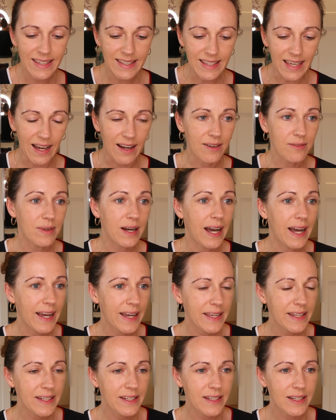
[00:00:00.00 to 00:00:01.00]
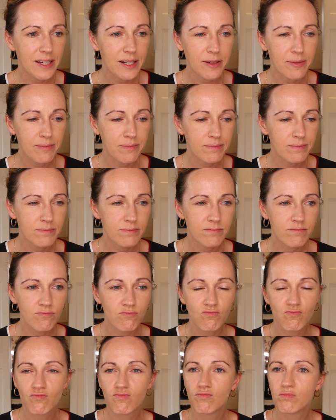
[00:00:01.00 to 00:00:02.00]
Ja, ein ähm,
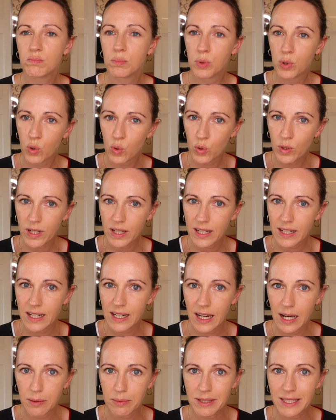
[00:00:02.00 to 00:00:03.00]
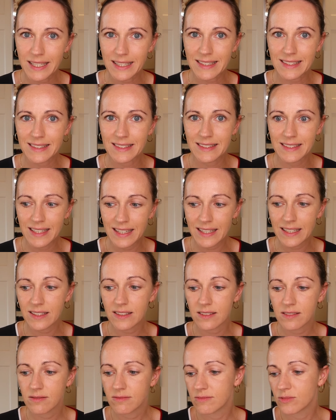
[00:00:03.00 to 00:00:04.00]
Puder habe ich jetzt
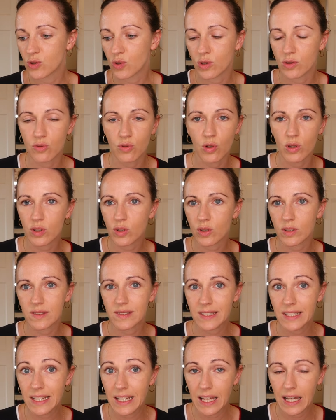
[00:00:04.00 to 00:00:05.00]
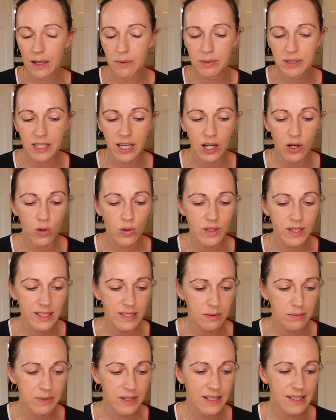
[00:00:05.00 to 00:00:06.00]
nicht. Einen neuen Concealer habe ich auch
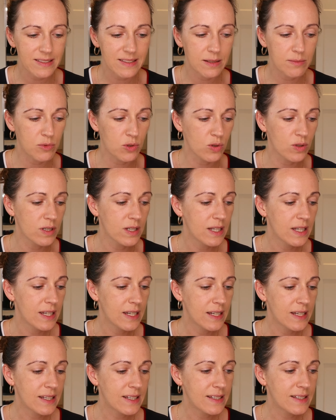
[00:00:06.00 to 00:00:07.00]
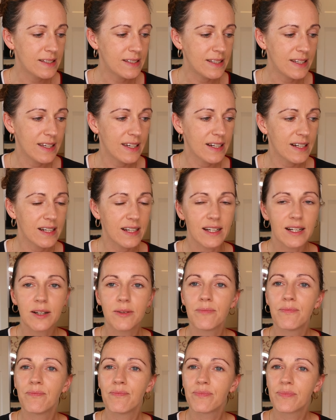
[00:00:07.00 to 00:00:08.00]
nicht in meiner Sammlung. Der
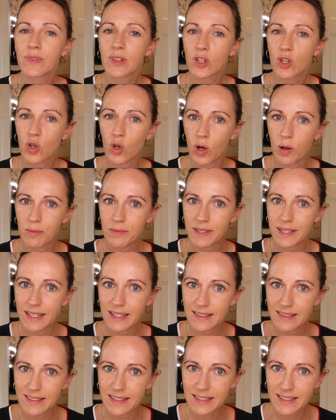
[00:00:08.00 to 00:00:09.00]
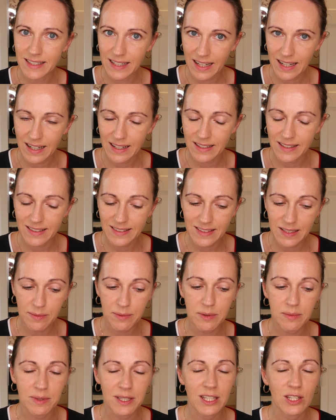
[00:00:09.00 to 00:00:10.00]
ähm, kommt erst die Tage. Es
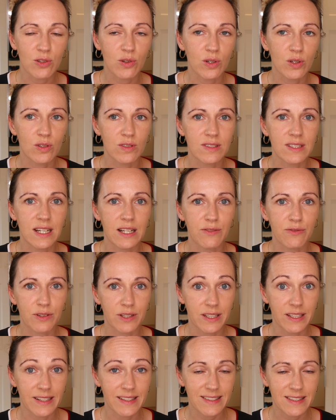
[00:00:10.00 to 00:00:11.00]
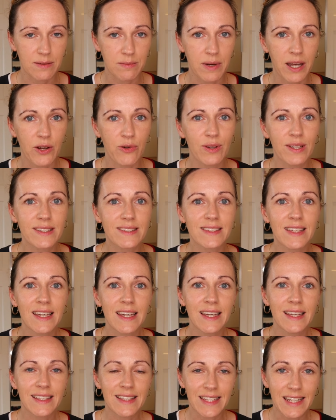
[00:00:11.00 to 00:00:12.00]
gibt nämlich einen neuen Concealer von Danessa Myrix.
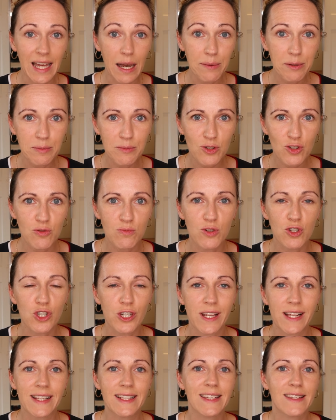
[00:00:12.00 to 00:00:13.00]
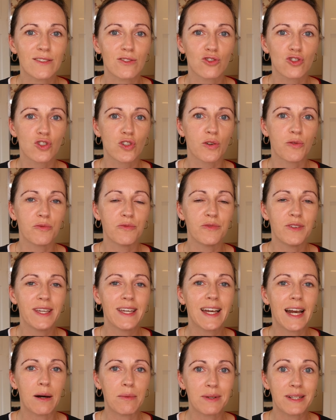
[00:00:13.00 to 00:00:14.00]
Den habe ich mir schon bestellt, der ist auch schon auf dem
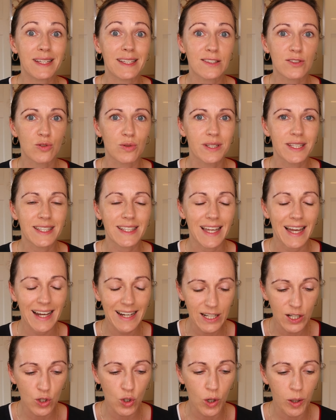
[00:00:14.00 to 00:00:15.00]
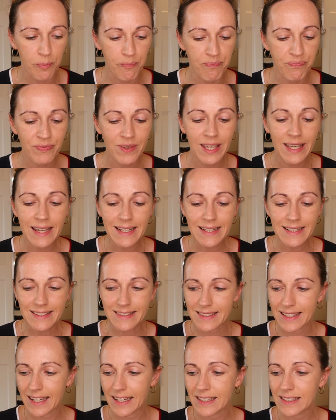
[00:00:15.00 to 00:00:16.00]
Weg, aber der ist noch nicht angekommen.
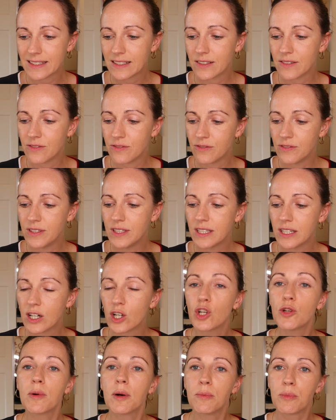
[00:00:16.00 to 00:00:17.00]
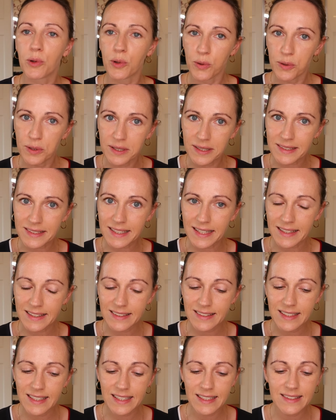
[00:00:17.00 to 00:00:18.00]
Das heißt, wir überbrücken das
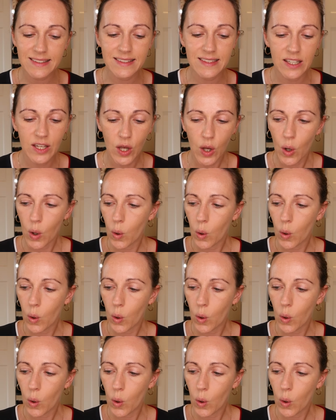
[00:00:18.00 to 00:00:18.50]
Ganze jetzt.